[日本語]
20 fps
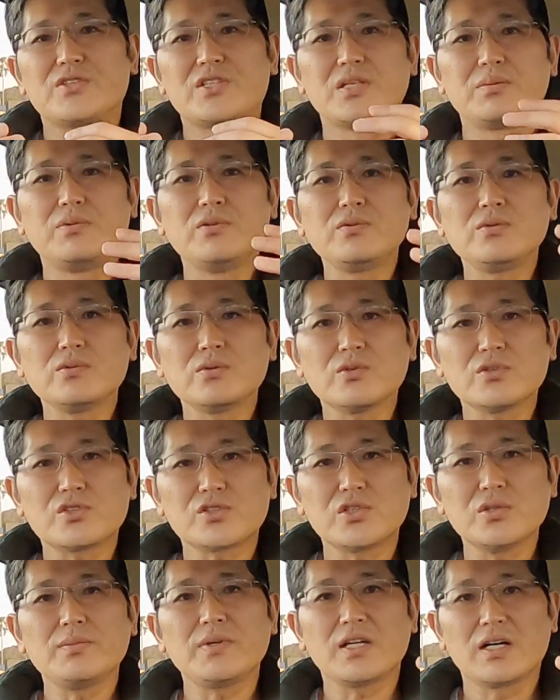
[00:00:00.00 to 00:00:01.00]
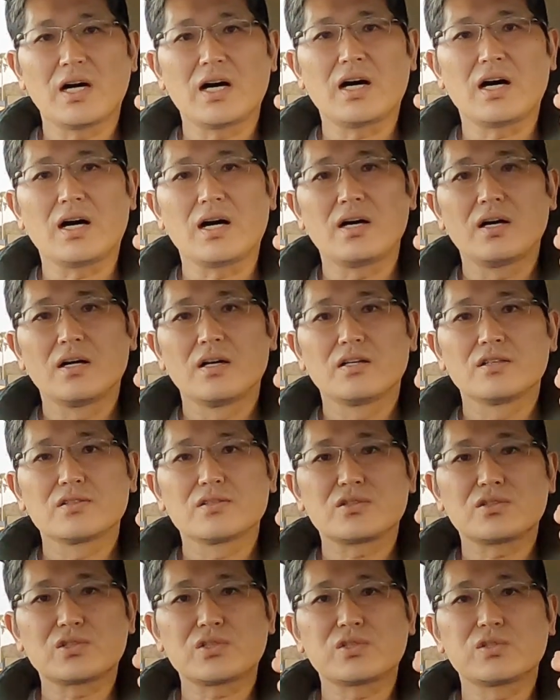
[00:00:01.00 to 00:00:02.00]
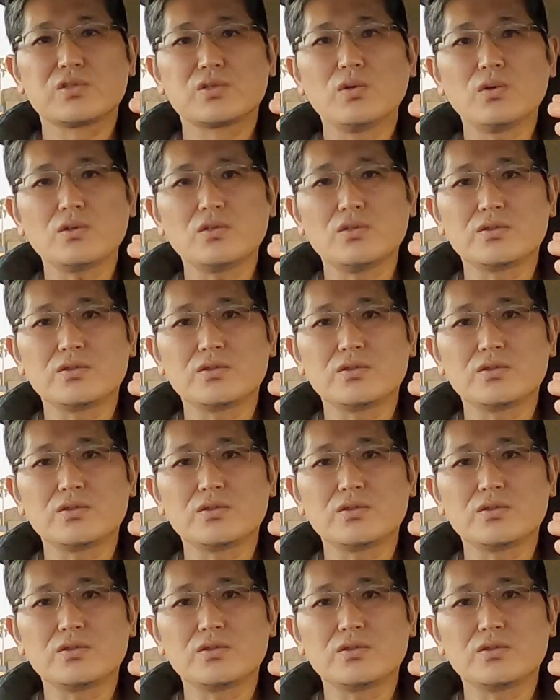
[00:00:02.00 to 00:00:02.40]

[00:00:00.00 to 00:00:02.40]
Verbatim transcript: 自分の趣味がすご